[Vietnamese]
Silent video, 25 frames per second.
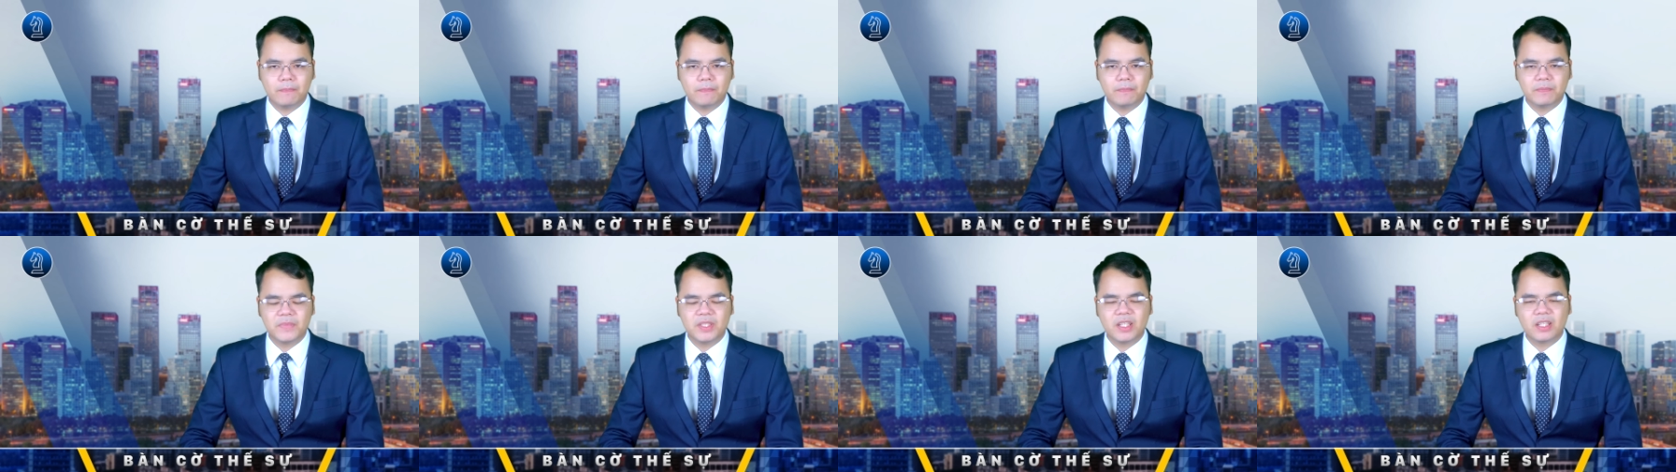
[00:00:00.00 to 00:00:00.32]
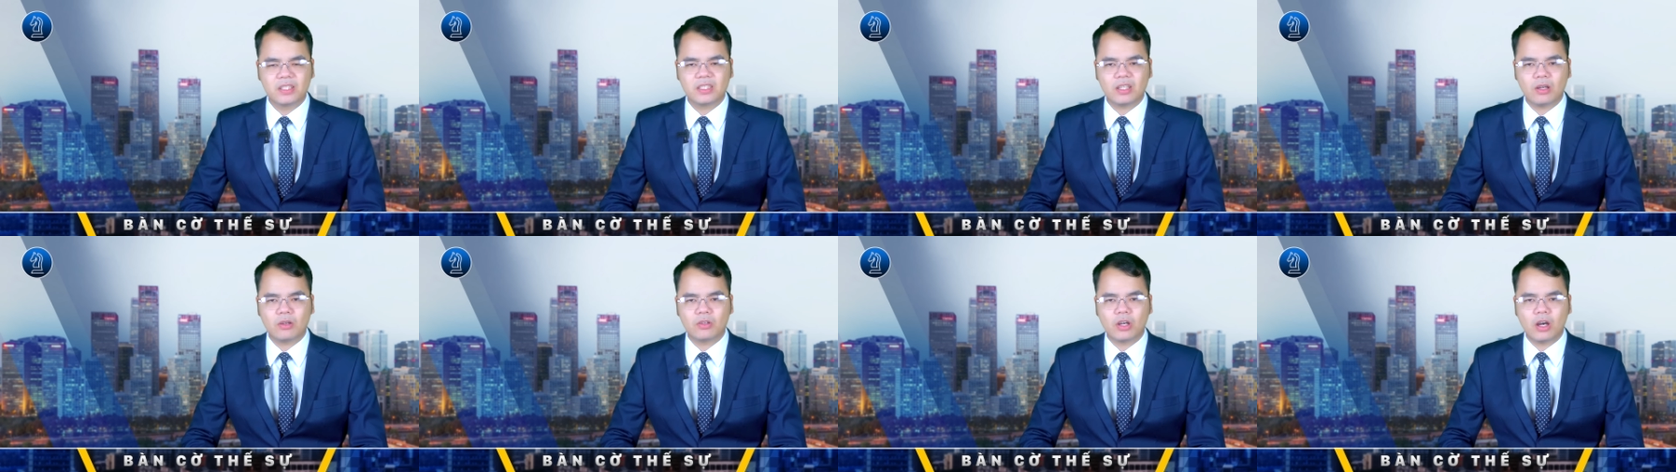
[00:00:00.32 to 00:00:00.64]
Nhưng
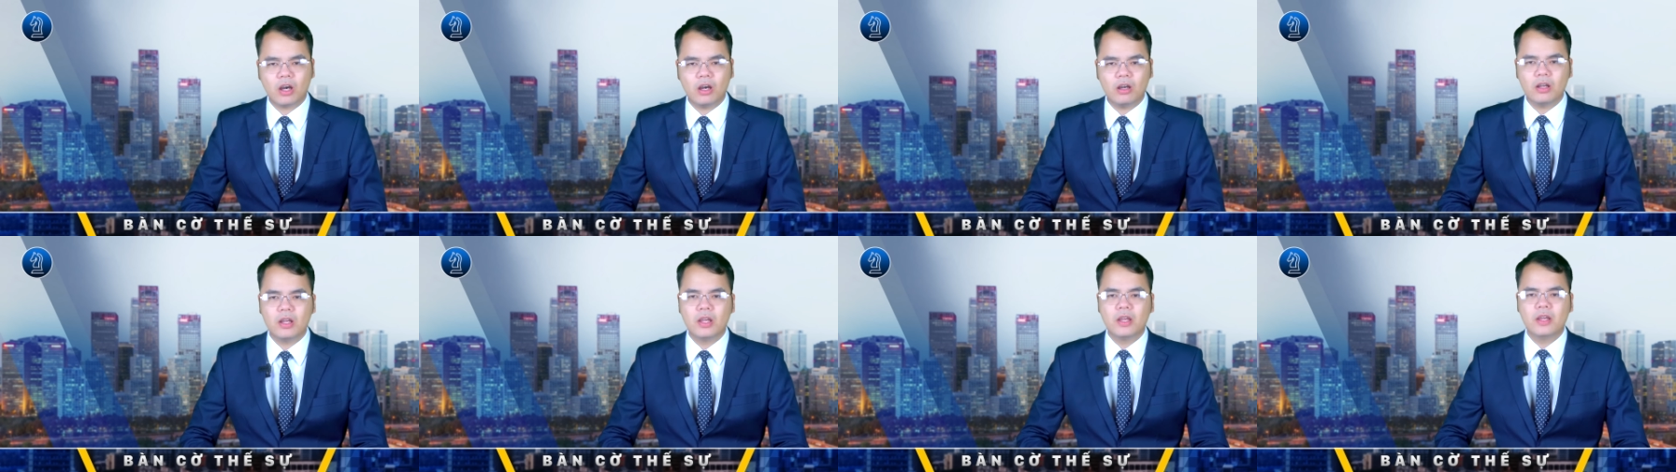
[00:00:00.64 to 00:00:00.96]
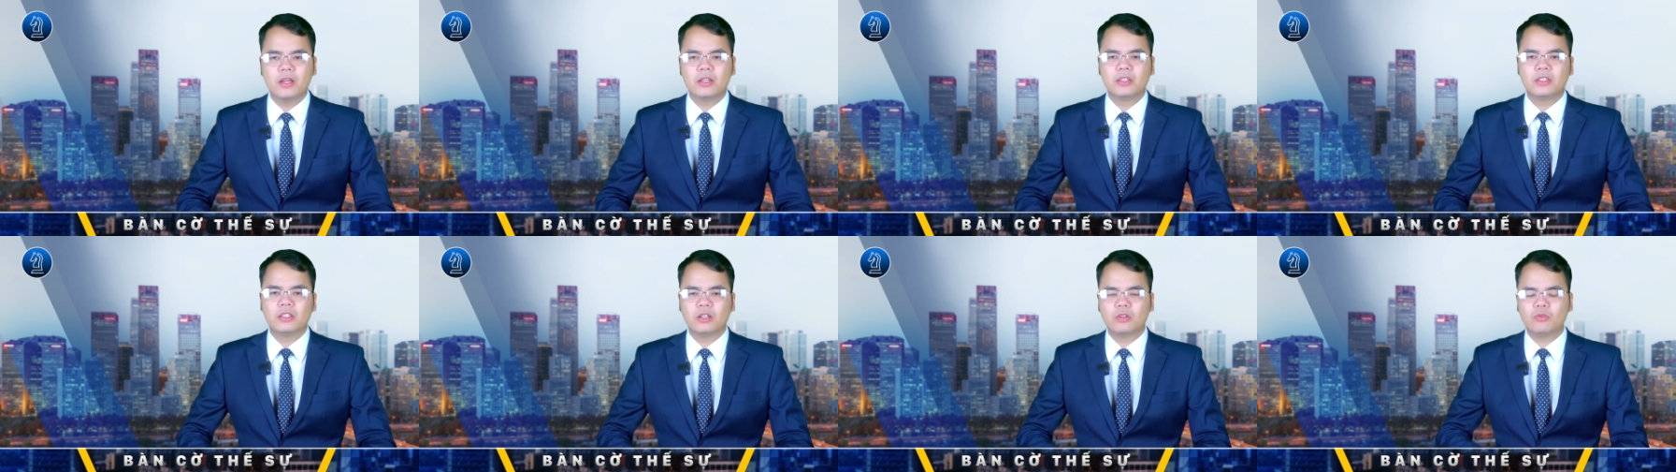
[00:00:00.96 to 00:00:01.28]
sau đó,
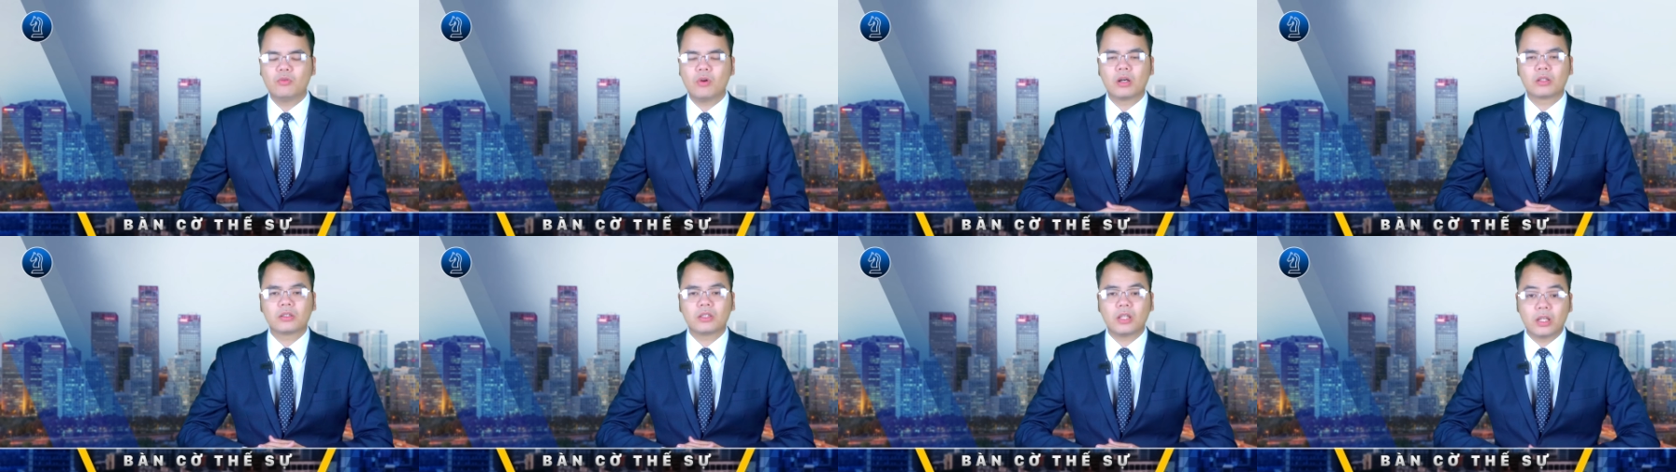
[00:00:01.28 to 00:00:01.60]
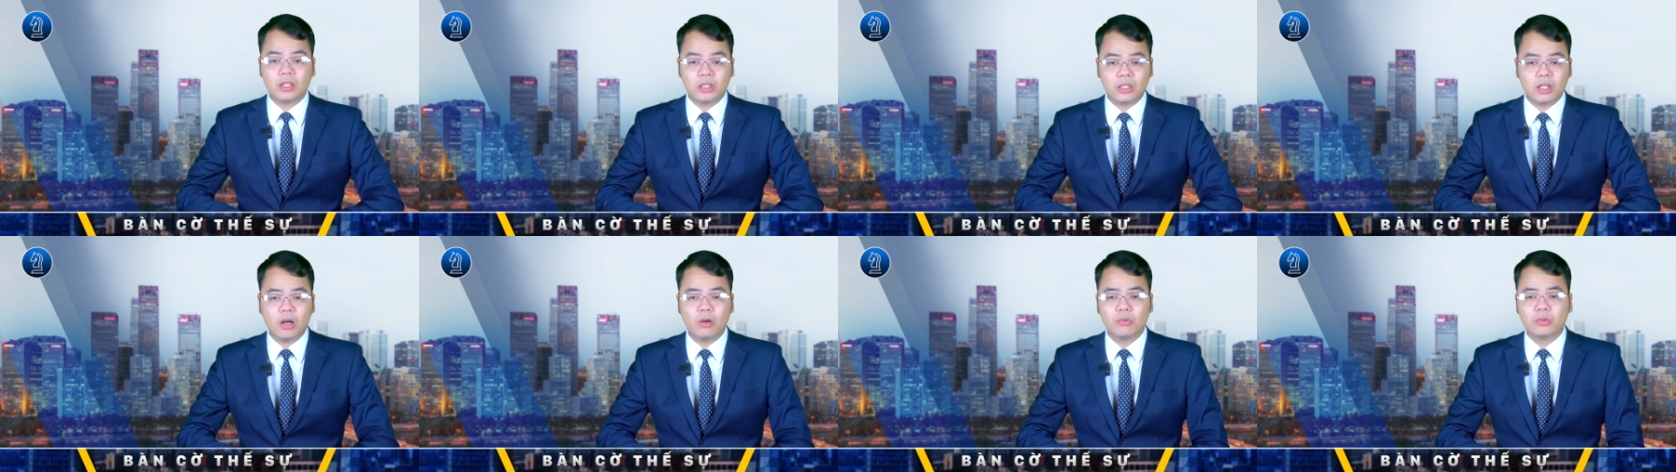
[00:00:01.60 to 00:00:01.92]
những cuộc
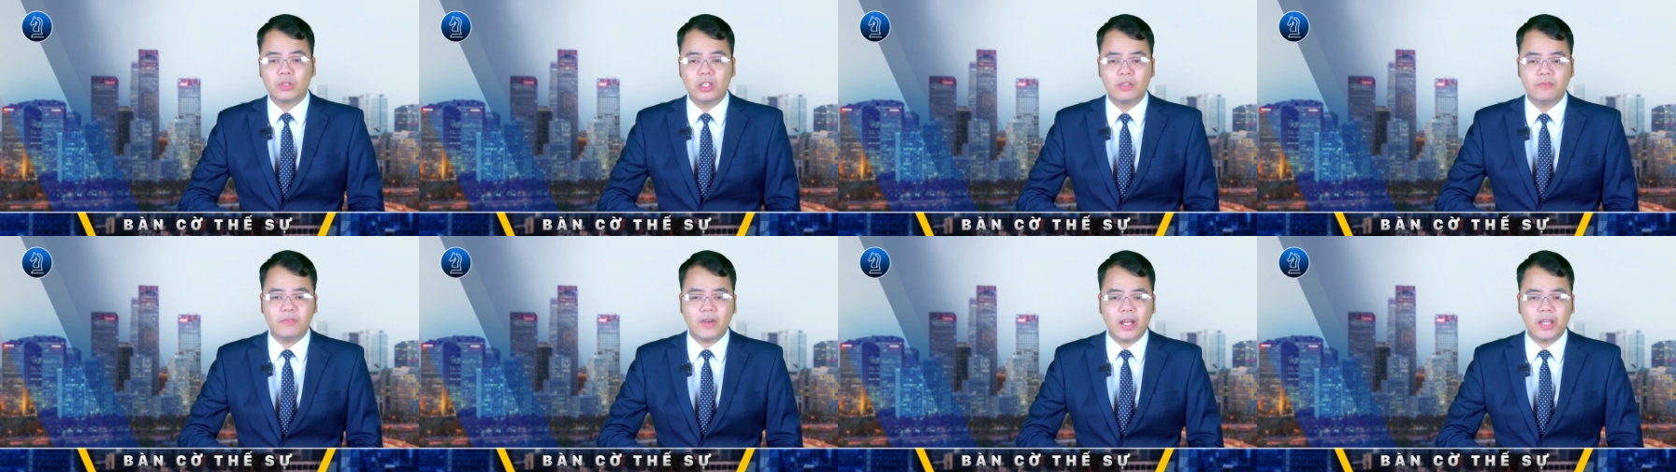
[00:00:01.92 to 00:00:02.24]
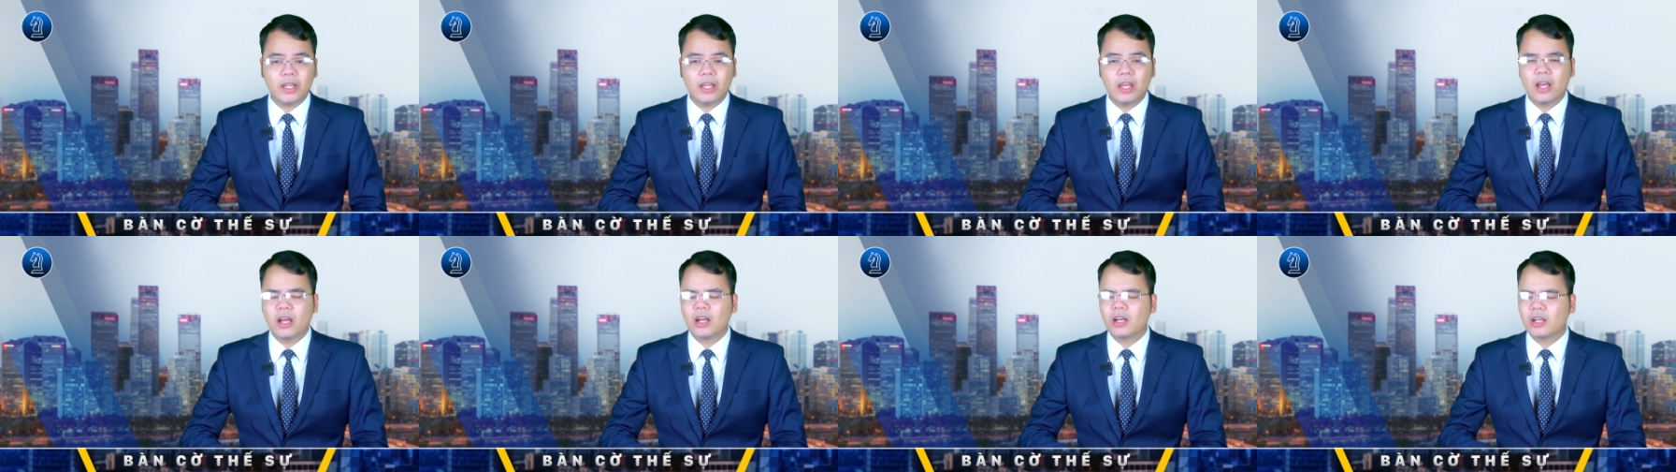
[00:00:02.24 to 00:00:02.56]
tấn công như vậy
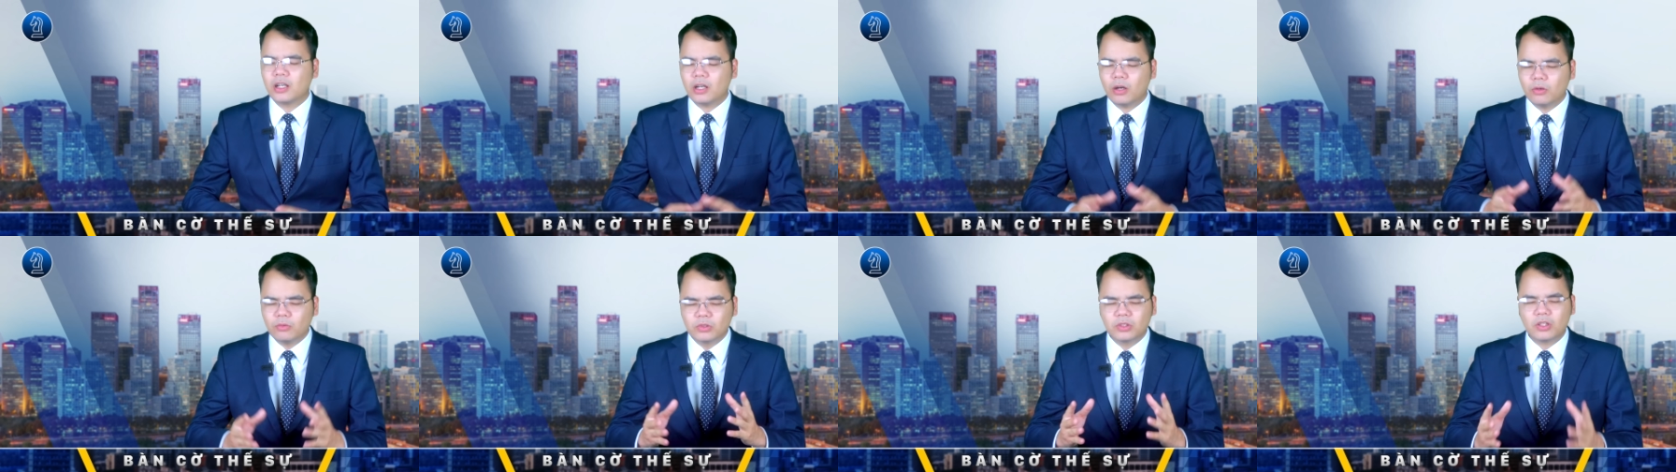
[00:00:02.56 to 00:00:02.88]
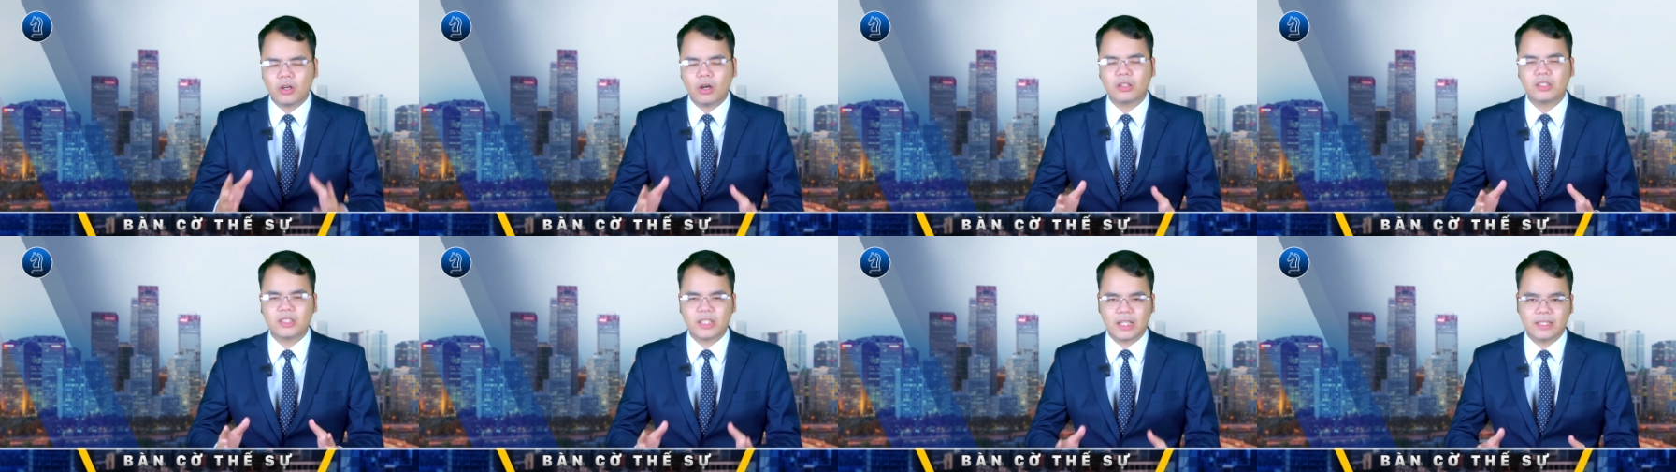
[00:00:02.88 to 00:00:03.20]
không
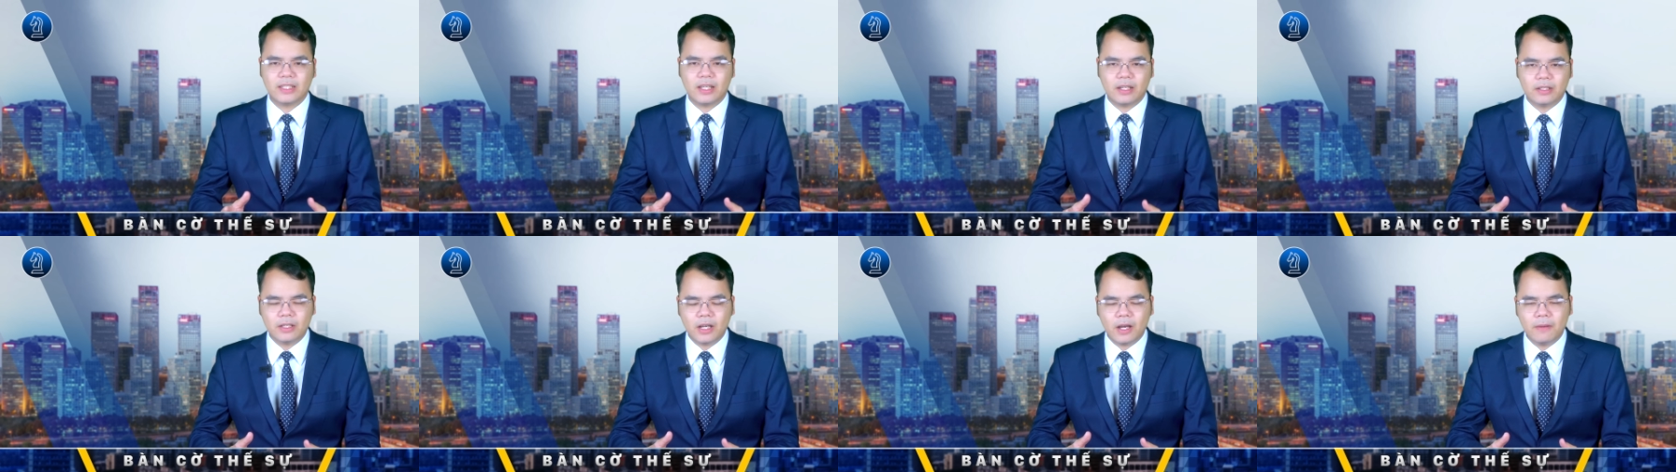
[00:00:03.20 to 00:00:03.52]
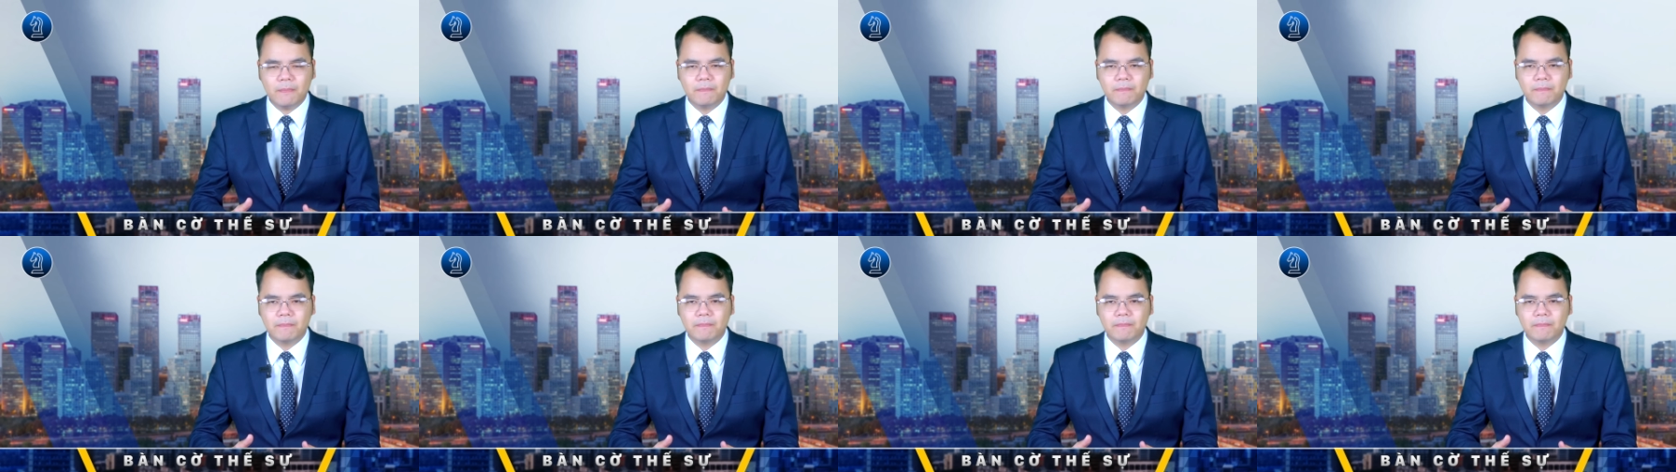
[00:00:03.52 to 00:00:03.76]
còn xảy ra nữa,